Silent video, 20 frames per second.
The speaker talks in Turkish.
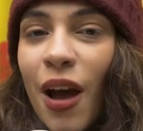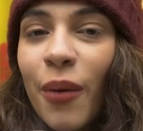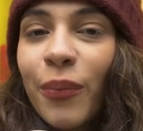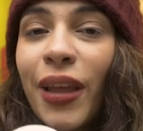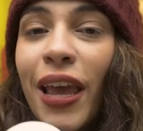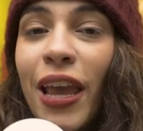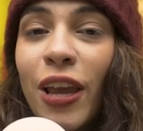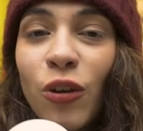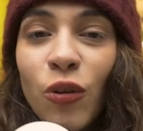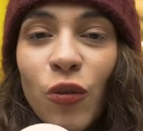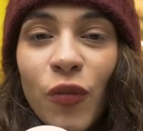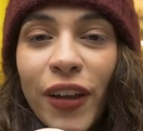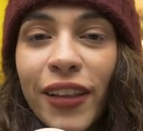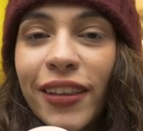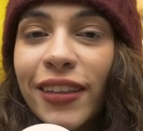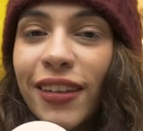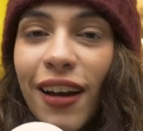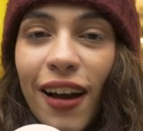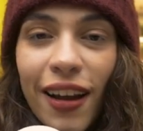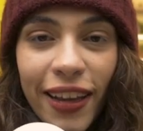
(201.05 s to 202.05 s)
hem de en
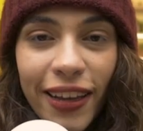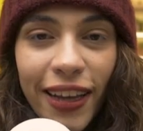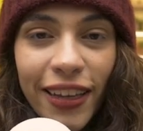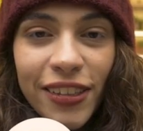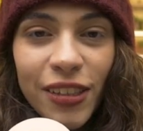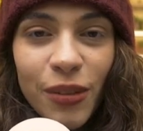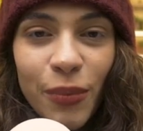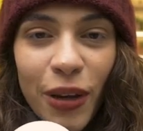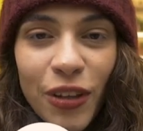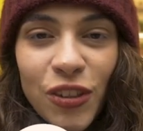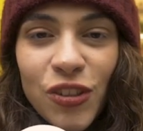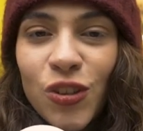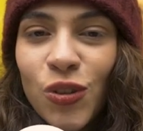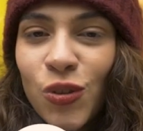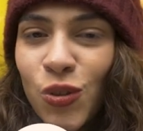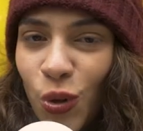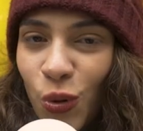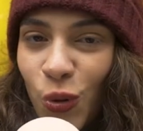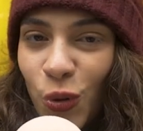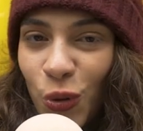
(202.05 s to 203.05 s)
güvenilir hale getirmek için
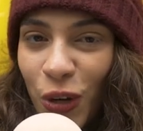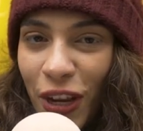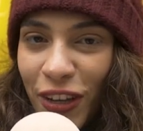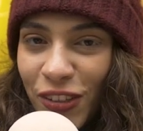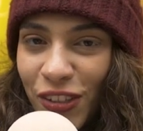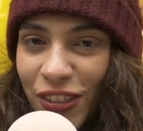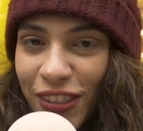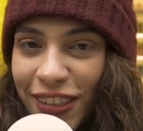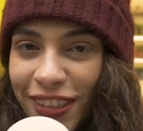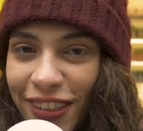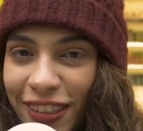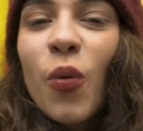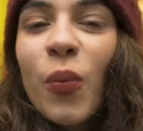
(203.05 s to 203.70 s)
çok uğraştık.